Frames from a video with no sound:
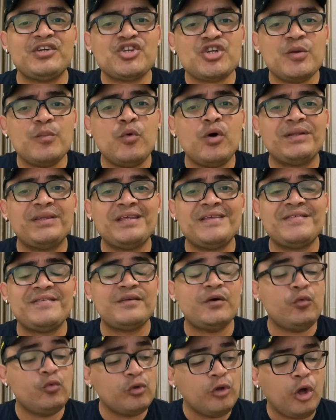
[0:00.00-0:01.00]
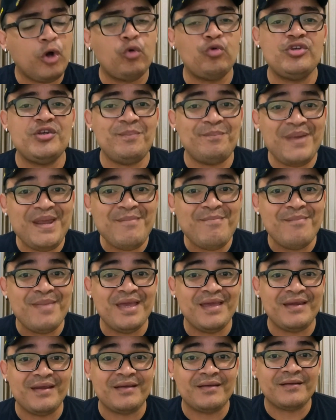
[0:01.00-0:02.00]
chamou atenção logo de primeira.